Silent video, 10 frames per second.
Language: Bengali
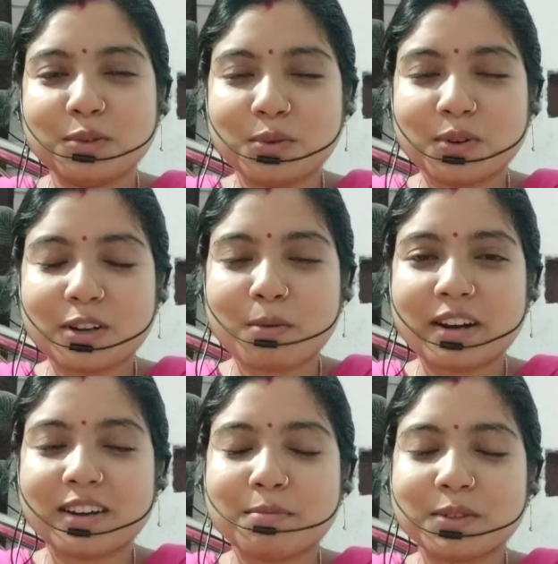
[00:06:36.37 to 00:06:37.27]
দুঃখটা
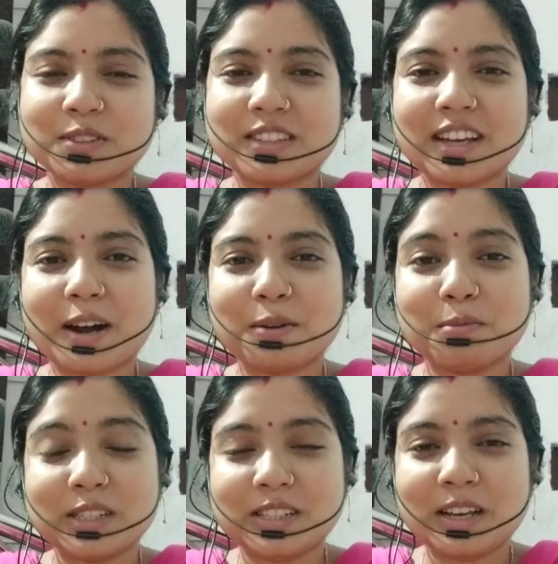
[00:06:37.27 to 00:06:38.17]
ওয়ারকাম করতে আরও
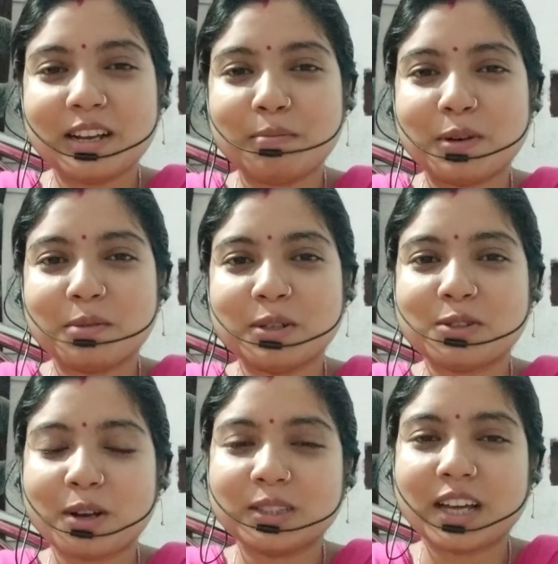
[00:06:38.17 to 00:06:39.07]
বেশি হেল্প হবে
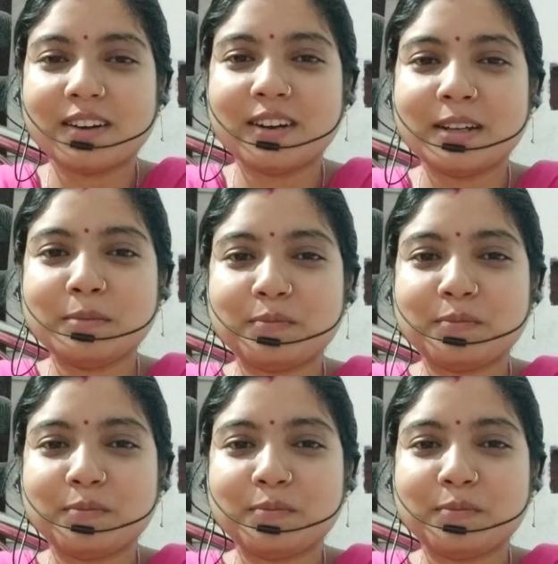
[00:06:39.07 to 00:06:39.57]
চলো তাহলে